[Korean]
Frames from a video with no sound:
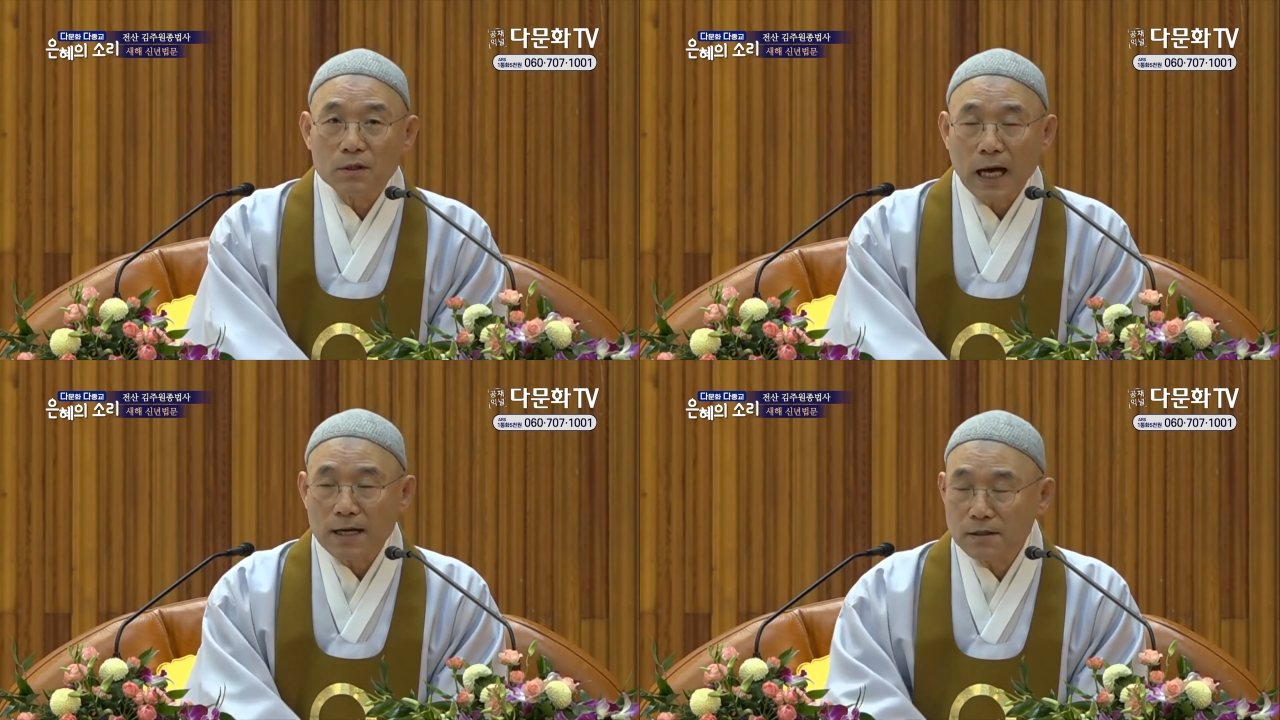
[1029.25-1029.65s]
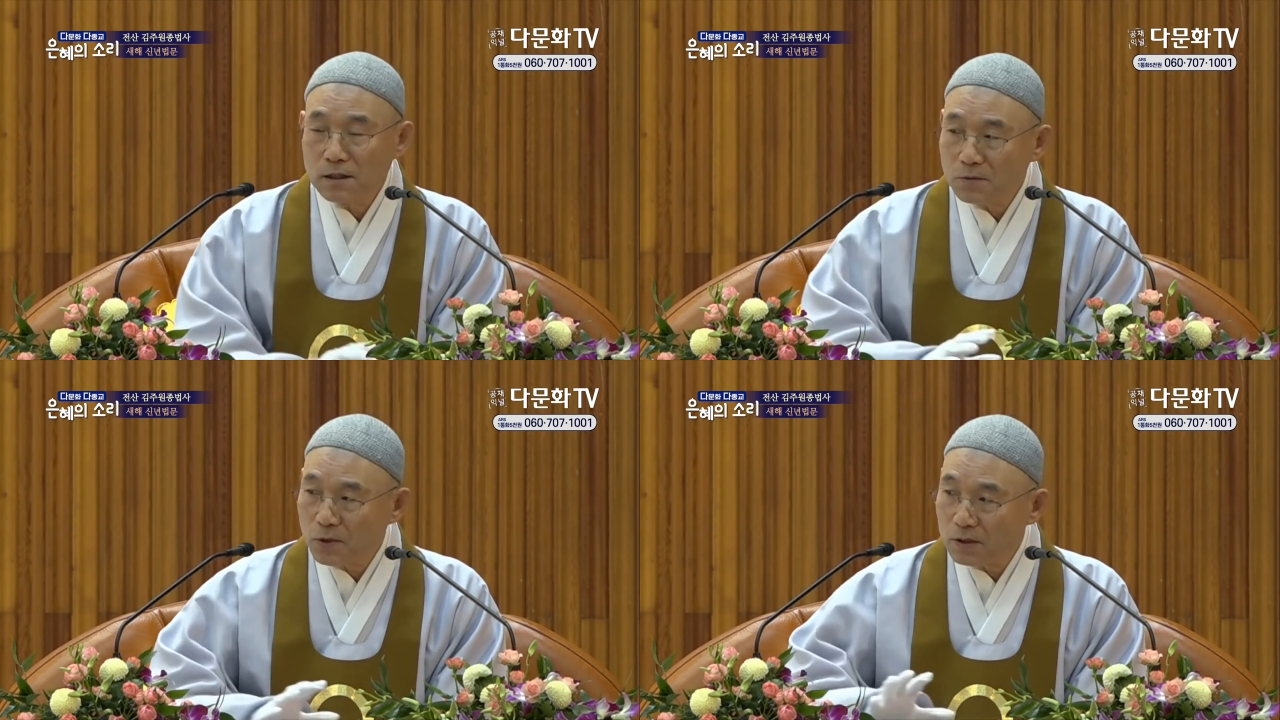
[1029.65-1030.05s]

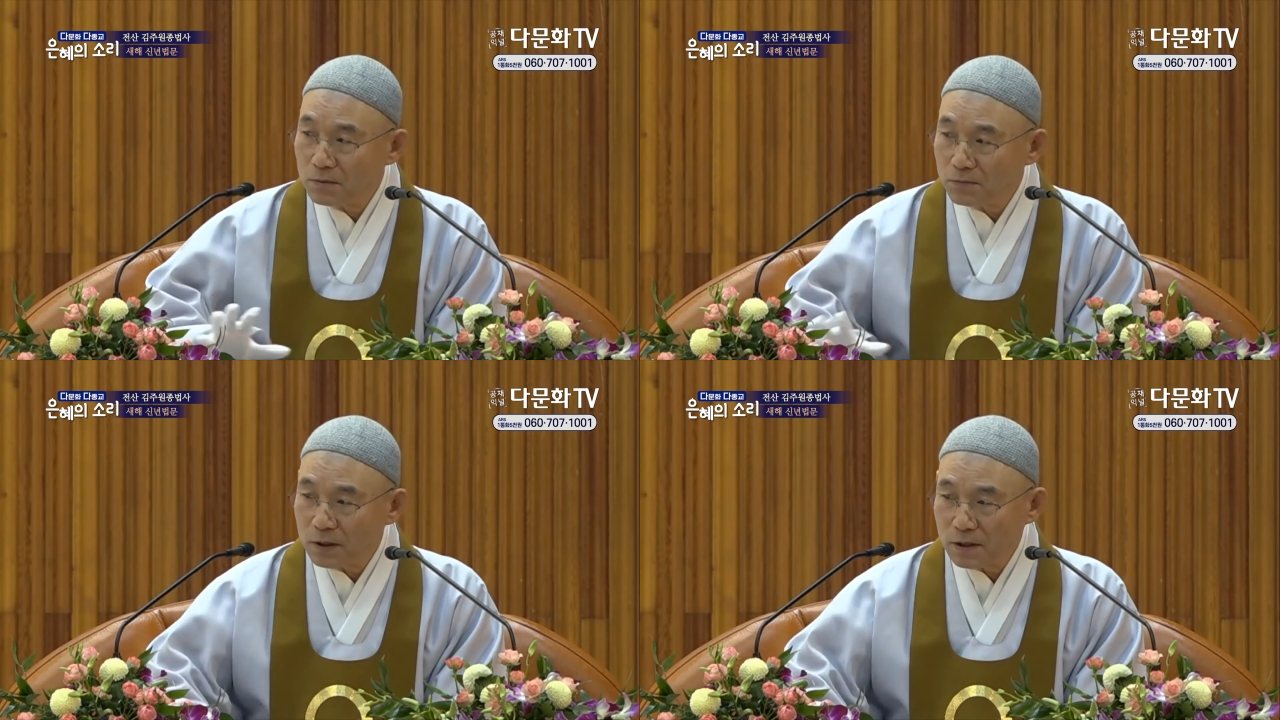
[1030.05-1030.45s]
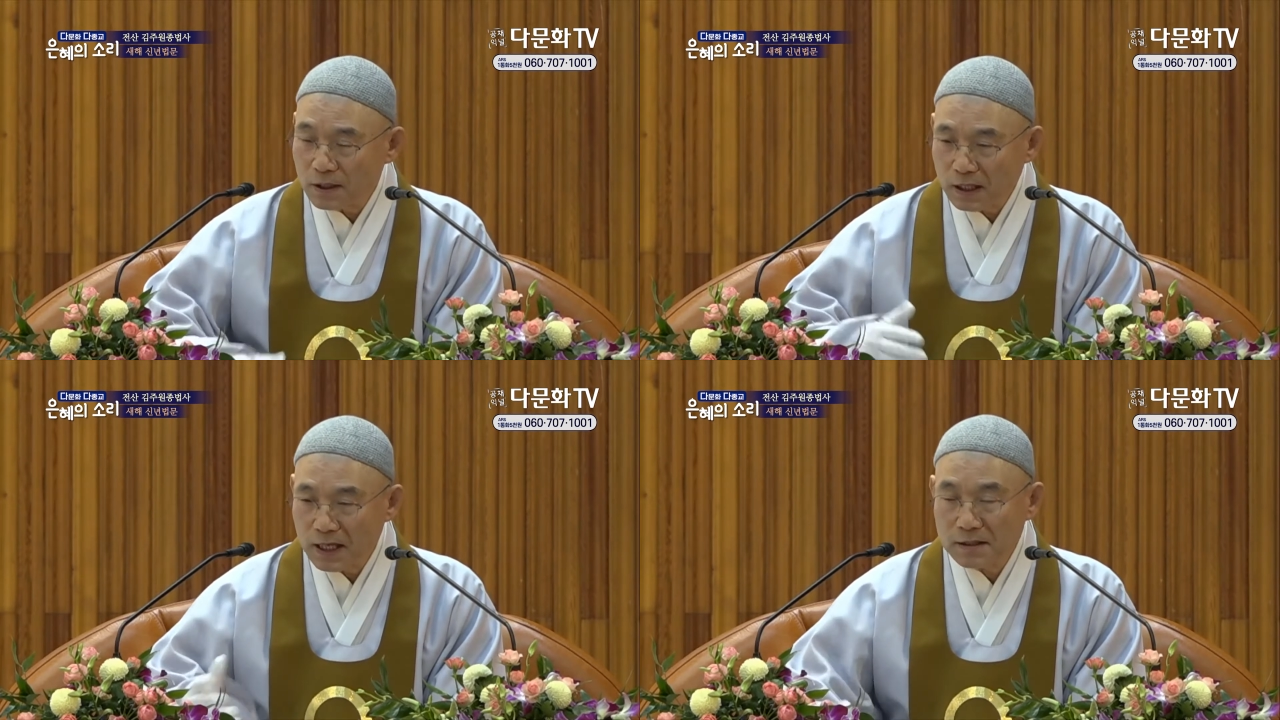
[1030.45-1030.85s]
당신이 뭔 것을
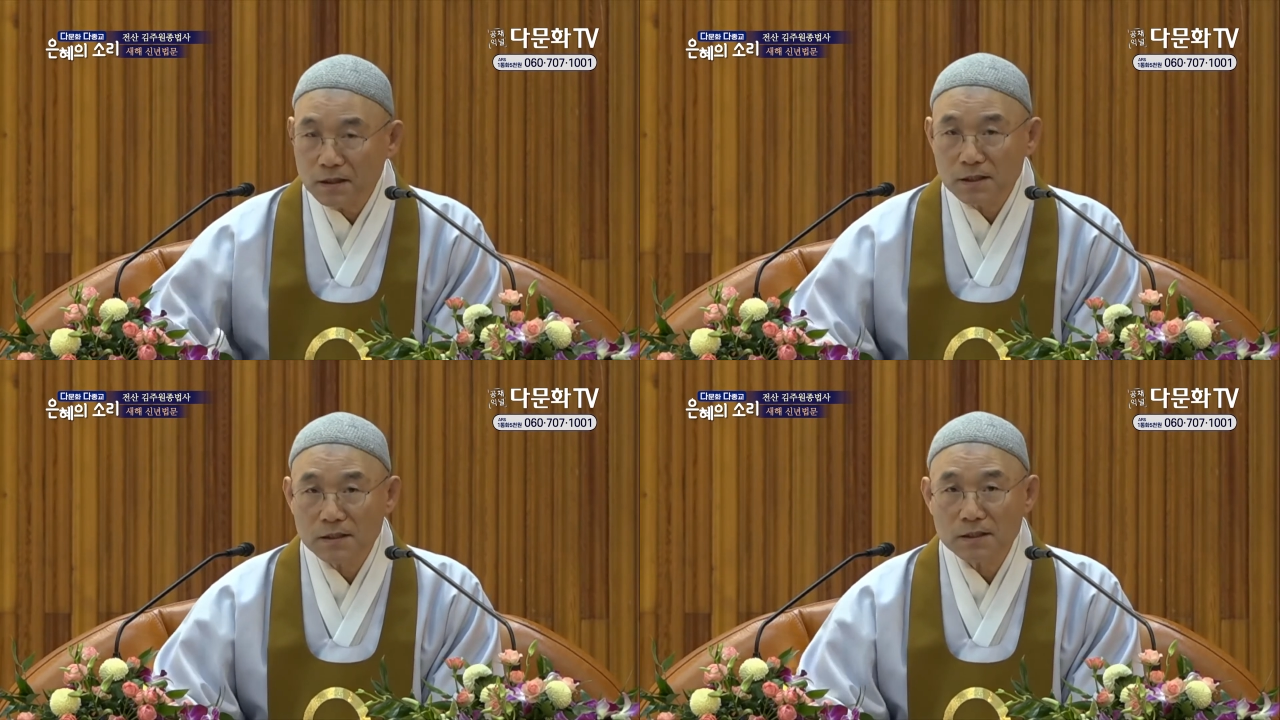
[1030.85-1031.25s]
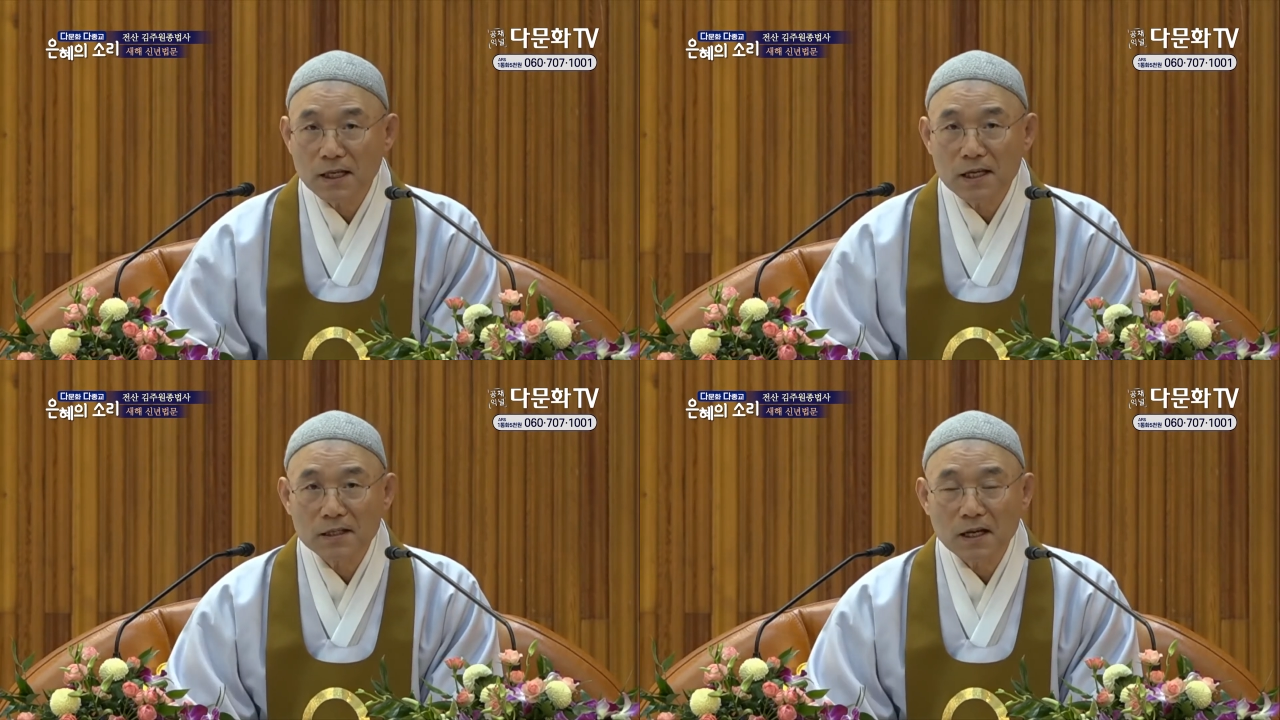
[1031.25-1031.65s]
이렇게 해서 하신
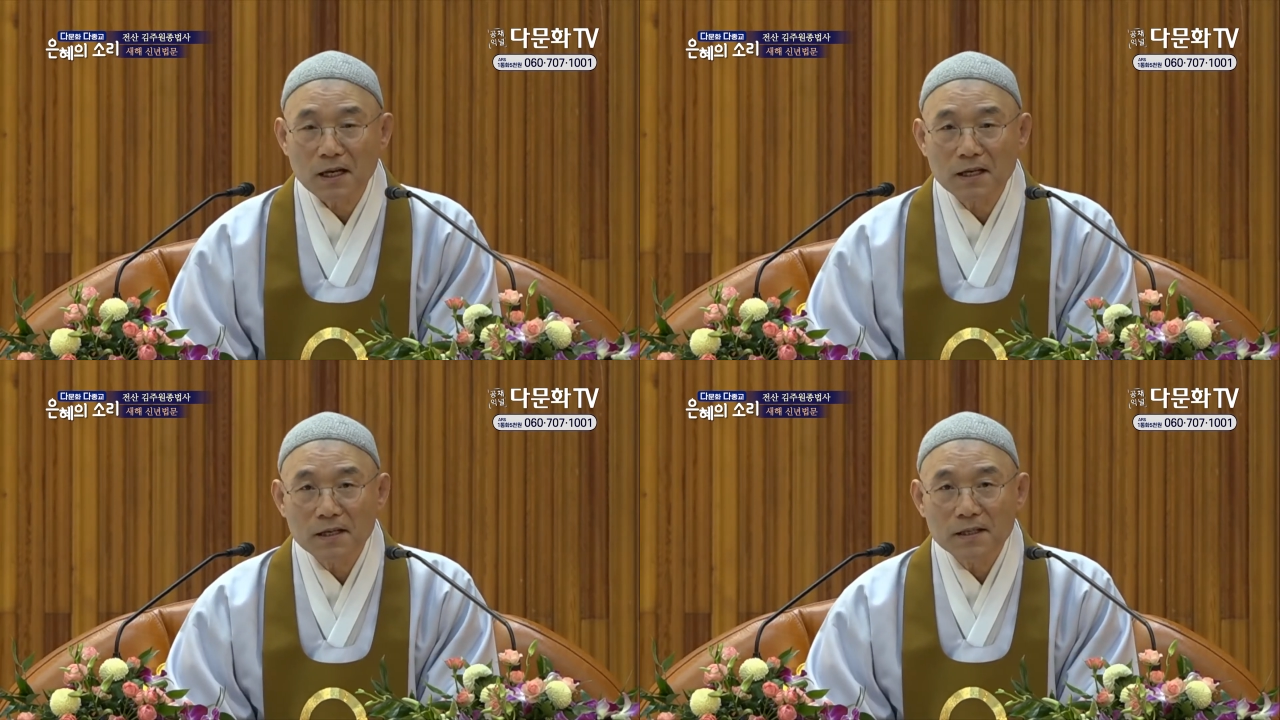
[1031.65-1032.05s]
것이 아니라